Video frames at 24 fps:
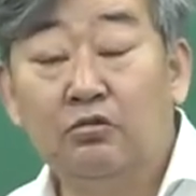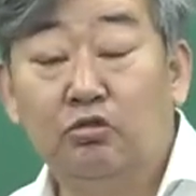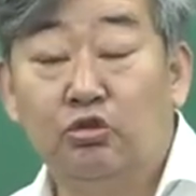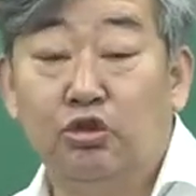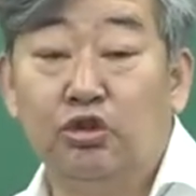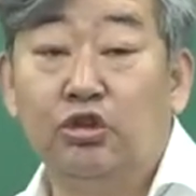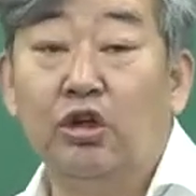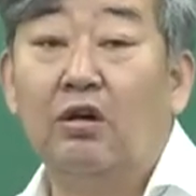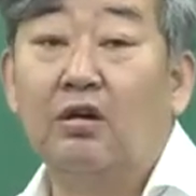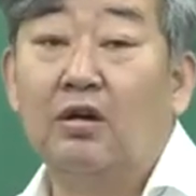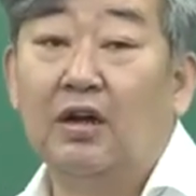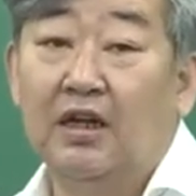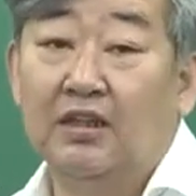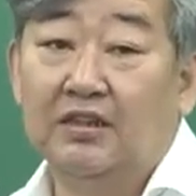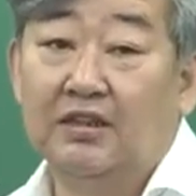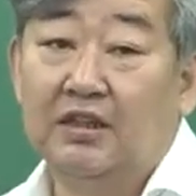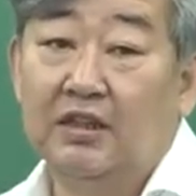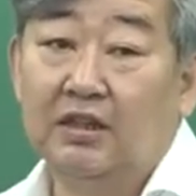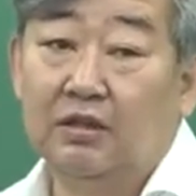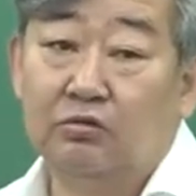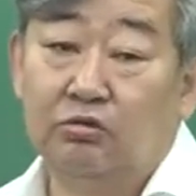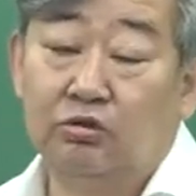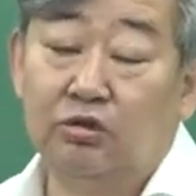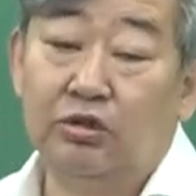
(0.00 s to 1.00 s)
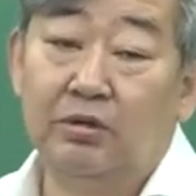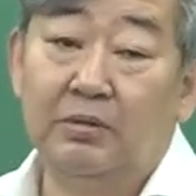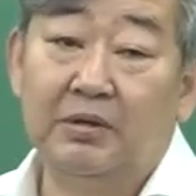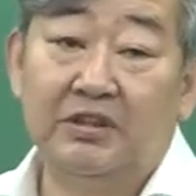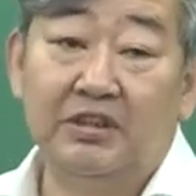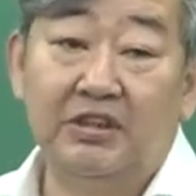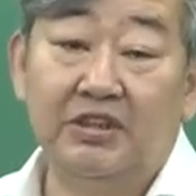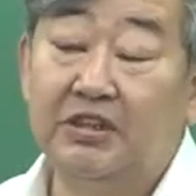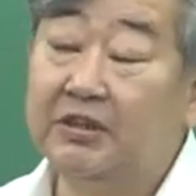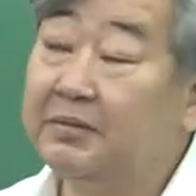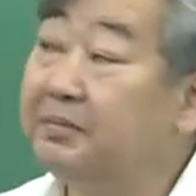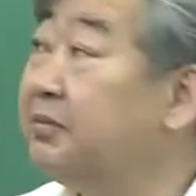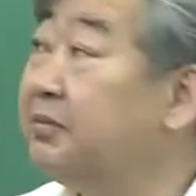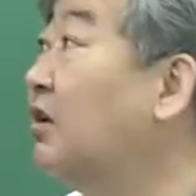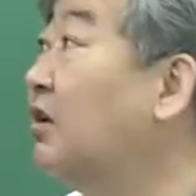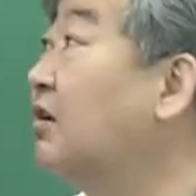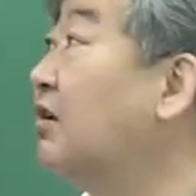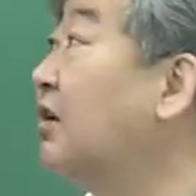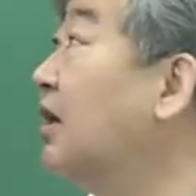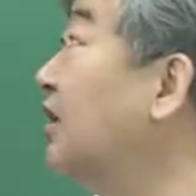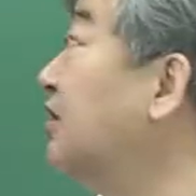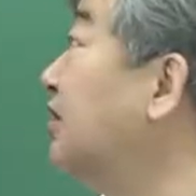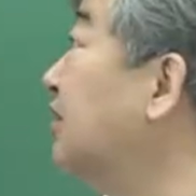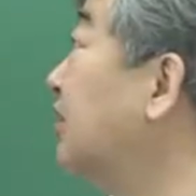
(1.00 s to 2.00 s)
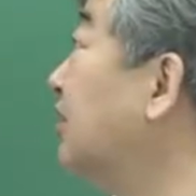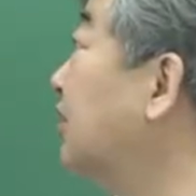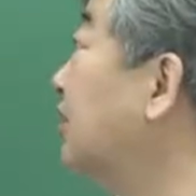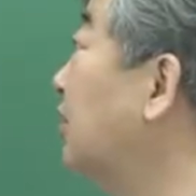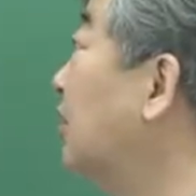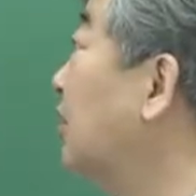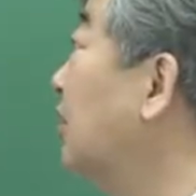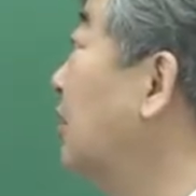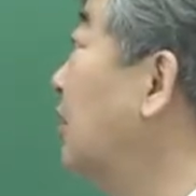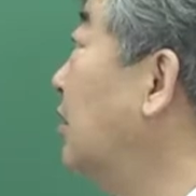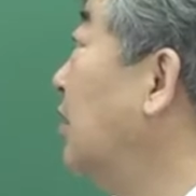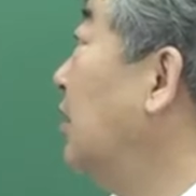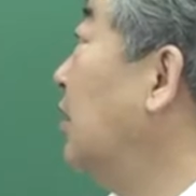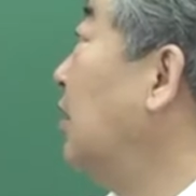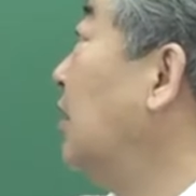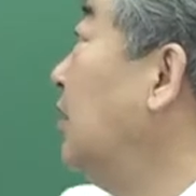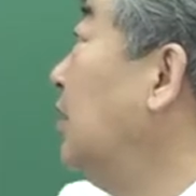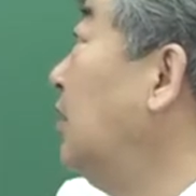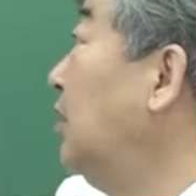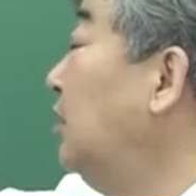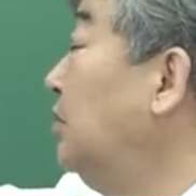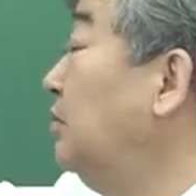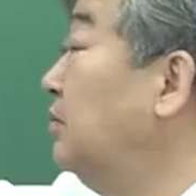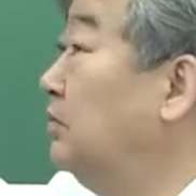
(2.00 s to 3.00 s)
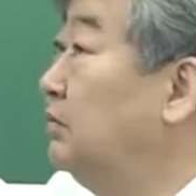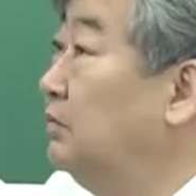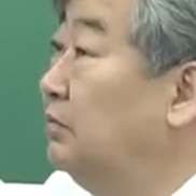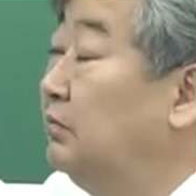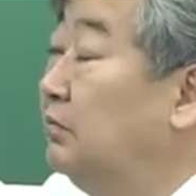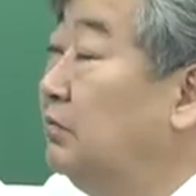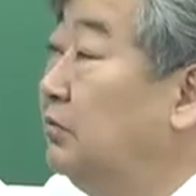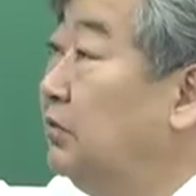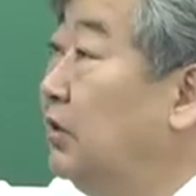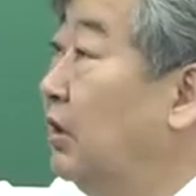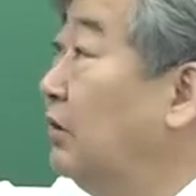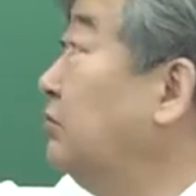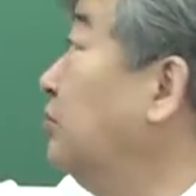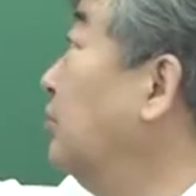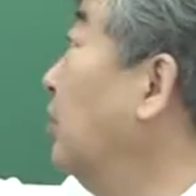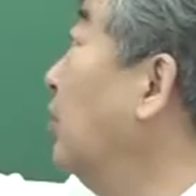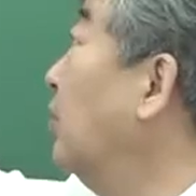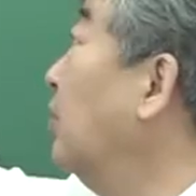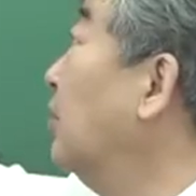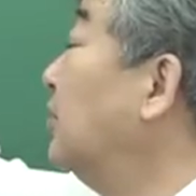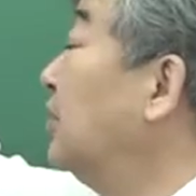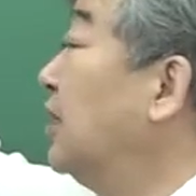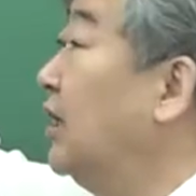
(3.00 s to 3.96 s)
9점까지 9점에서 10점까지 해서 이 되고요.